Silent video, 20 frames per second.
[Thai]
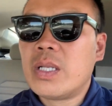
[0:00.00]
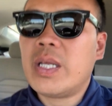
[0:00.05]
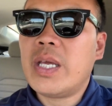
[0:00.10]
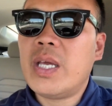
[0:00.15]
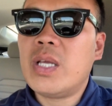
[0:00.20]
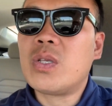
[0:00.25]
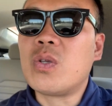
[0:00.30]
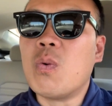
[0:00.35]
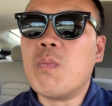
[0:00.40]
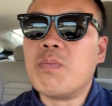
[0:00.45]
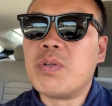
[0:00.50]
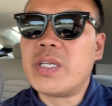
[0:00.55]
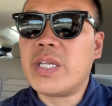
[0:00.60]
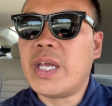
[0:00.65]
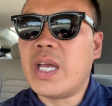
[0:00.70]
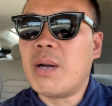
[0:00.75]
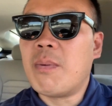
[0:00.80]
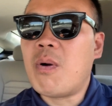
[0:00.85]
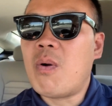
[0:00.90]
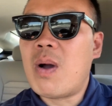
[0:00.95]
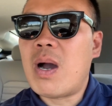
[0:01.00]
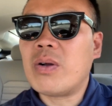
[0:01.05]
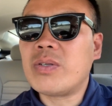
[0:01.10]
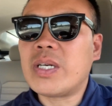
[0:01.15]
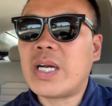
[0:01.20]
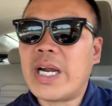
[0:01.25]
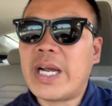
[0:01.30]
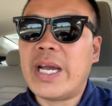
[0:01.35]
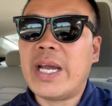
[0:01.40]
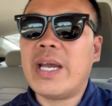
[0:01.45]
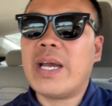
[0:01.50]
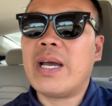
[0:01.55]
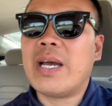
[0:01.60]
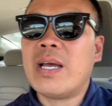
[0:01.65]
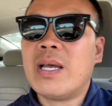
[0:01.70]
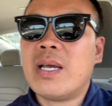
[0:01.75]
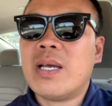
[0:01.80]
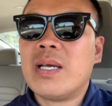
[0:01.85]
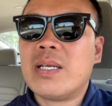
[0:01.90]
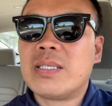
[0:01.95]
ที่สุ่มเสี่ยง เพราะว่าเขาจะเคลียร์
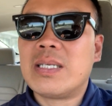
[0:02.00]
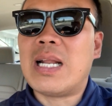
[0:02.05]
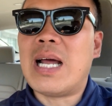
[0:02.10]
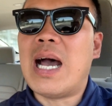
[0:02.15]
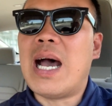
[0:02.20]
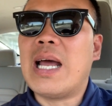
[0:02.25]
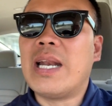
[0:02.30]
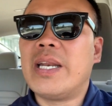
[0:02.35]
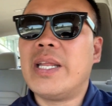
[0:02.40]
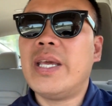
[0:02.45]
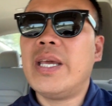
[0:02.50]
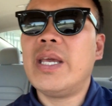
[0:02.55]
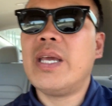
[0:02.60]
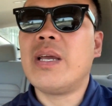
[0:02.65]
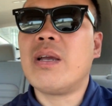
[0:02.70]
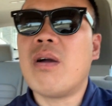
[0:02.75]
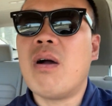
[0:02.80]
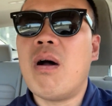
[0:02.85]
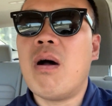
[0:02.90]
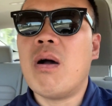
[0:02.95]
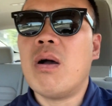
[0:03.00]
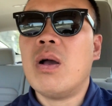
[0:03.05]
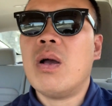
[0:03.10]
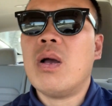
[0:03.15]
สถานที่ ก็